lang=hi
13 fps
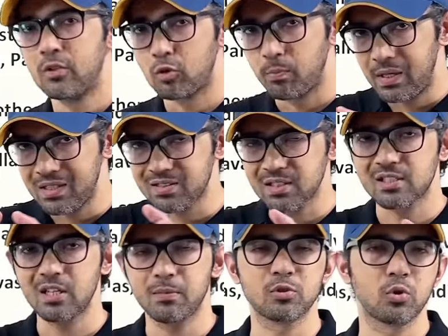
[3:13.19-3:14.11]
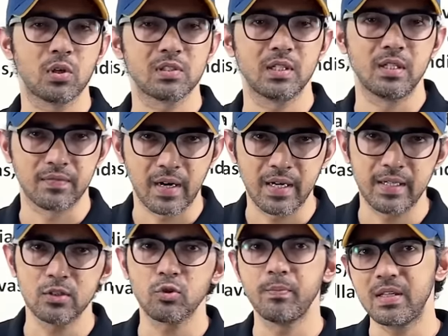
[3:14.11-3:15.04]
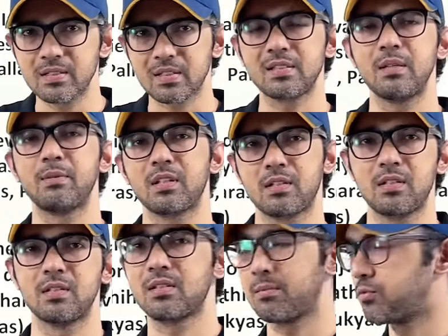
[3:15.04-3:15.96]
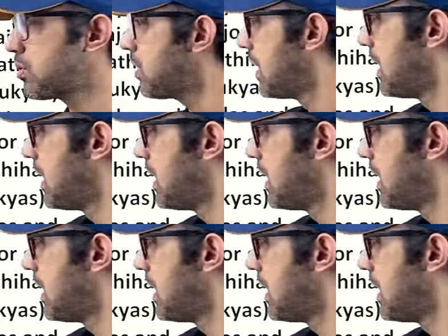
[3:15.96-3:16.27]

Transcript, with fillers: तो मेंस का सिलेबस थोड़ा सा डिफाइंड है तो मेंस का सिलेबस अच्छे से समझो